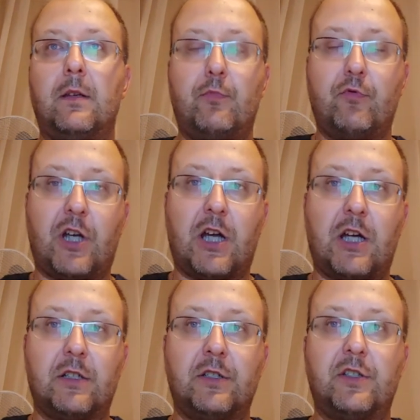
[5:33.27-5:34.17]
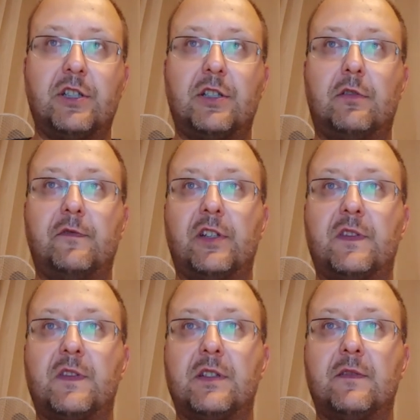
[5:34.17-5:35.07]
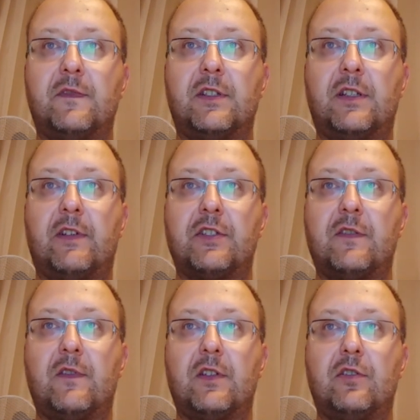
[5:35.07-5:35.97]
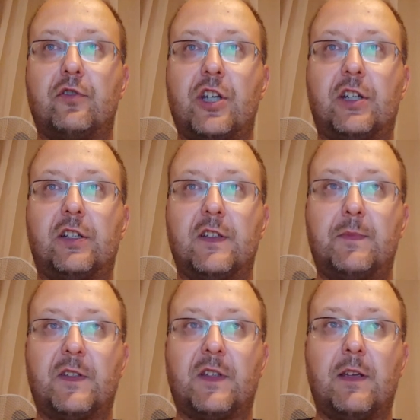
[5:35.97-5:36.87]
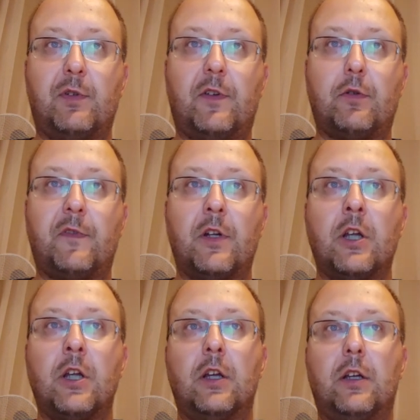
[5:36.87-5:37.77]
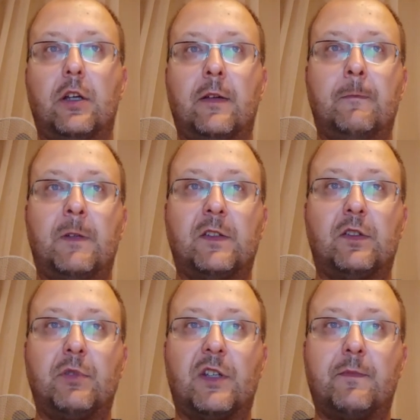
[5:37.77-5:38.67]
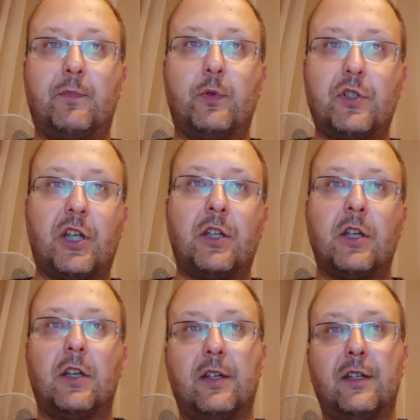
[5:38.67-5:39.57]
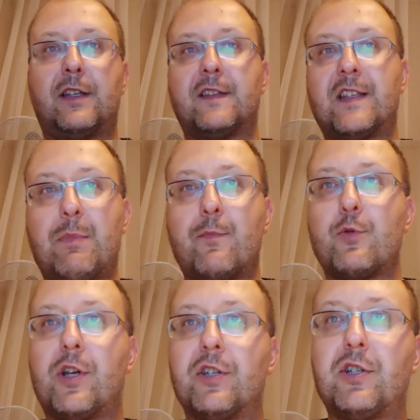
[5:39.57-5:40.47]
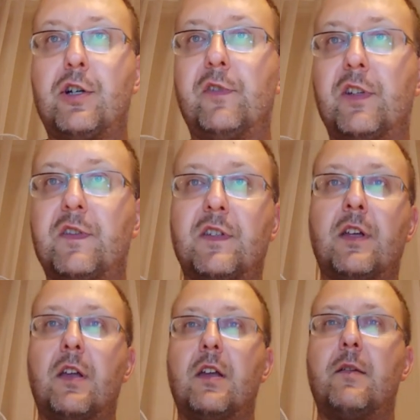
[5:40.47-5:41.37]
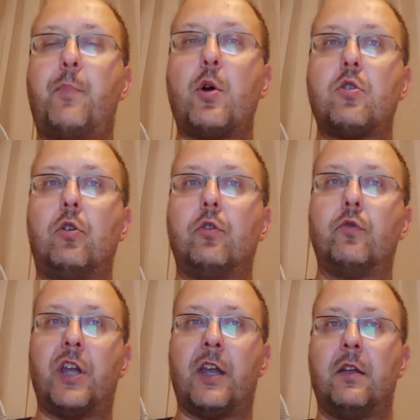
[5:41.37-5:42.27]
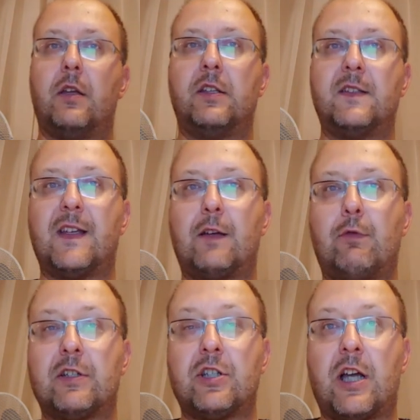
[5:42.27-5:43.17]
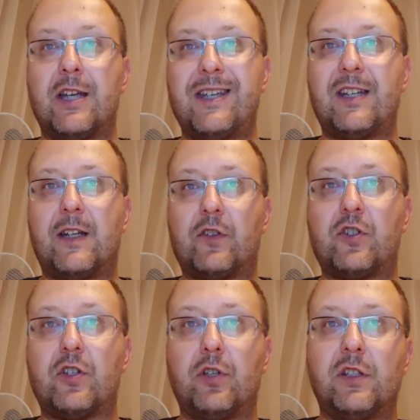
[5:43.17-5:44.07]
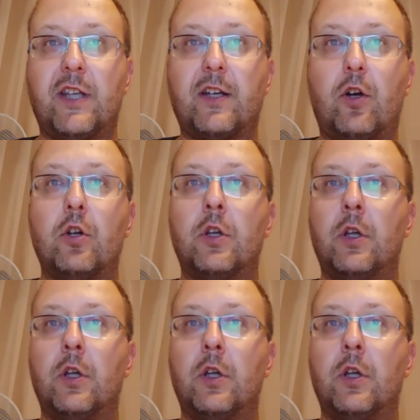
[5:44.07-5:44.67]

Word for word: Y, burza y, Dzikowiec y, wygrywa 9 do 3 z Piaskiem Potworów. Natomiast później ta sama Burza Dzikowiec pokonuje Nysę Kłaczyna 11 do 1.